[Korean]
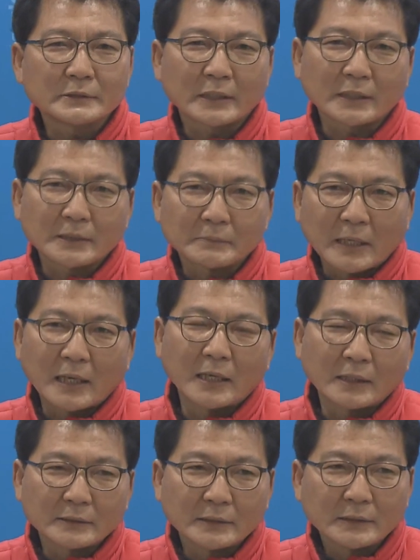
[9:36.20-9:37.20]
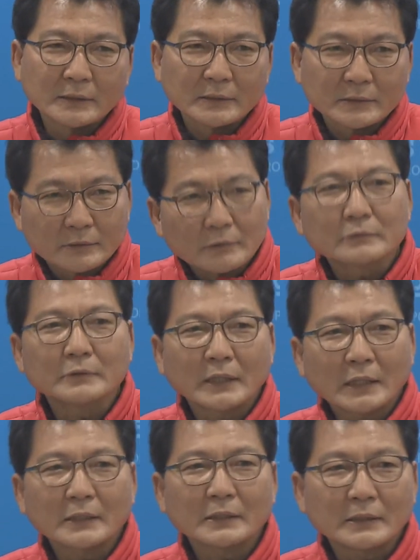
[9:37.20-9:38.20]
무소속으로 중구청장
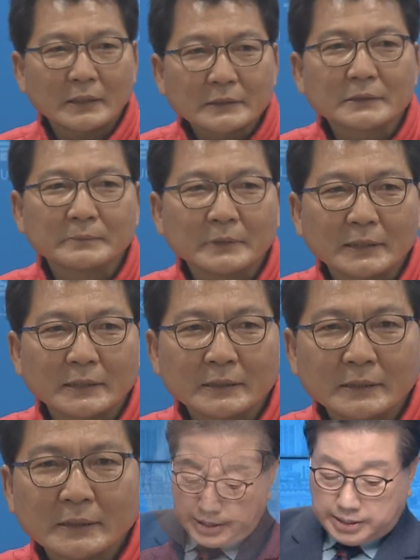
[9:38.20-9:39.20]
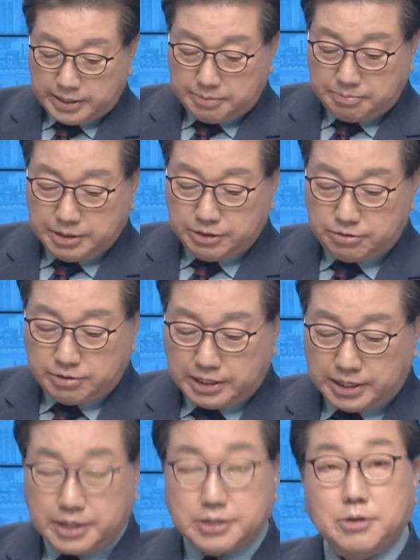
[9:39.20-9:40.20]
선거를 치르기로 했습니다. 네,
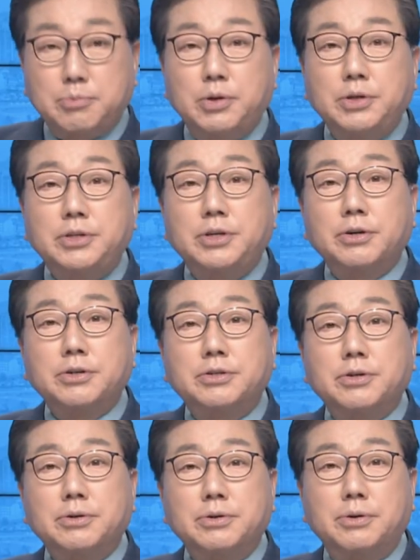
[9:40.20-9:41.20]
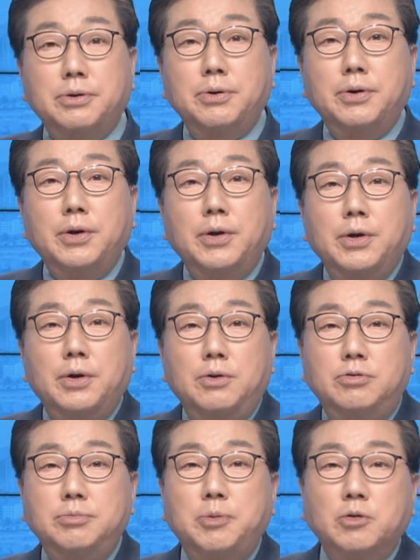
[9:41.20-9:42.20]
민주당에서 본격적으로
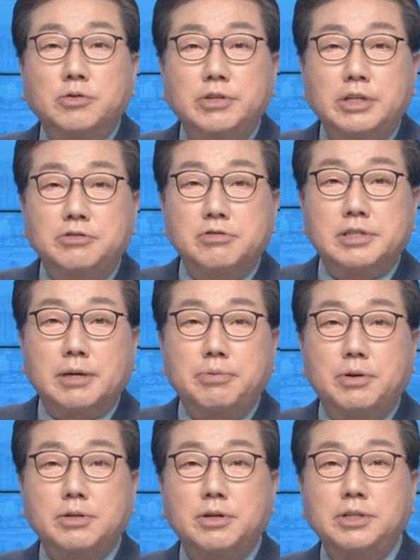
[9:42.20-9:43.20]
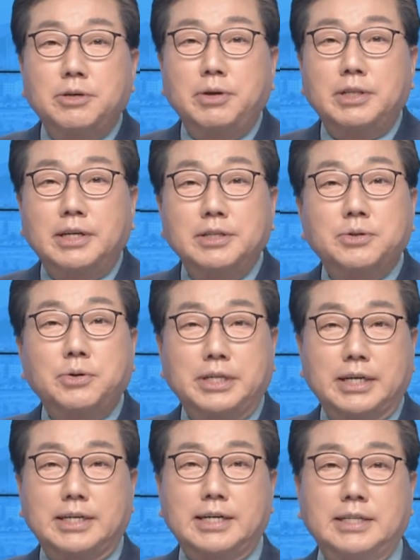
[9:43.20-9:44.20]
후보군들이 출사표를 던지고 있다는
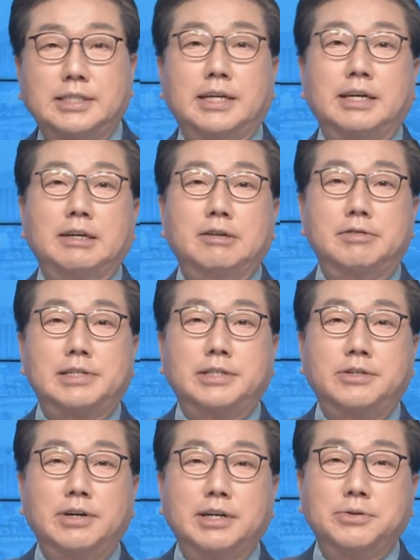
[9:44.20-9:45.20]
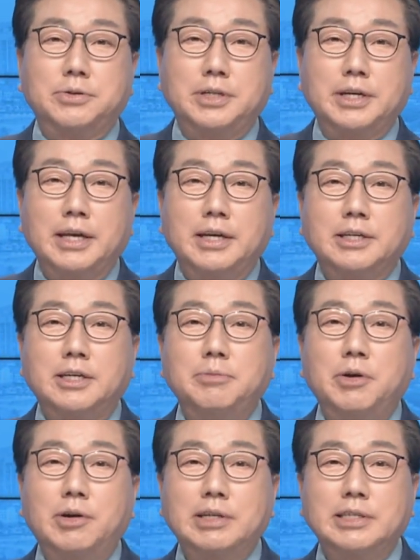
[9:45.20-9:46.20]
소식까지 울산 정가 소식
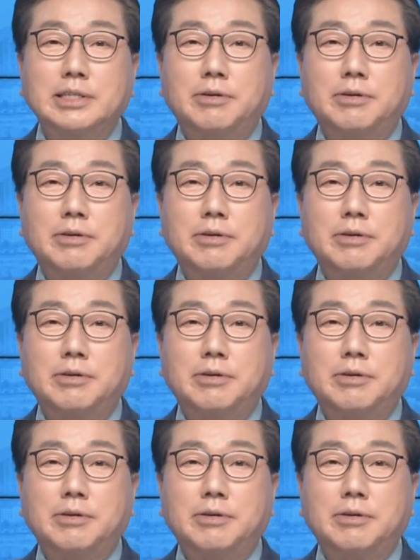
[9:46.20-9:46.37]
김영환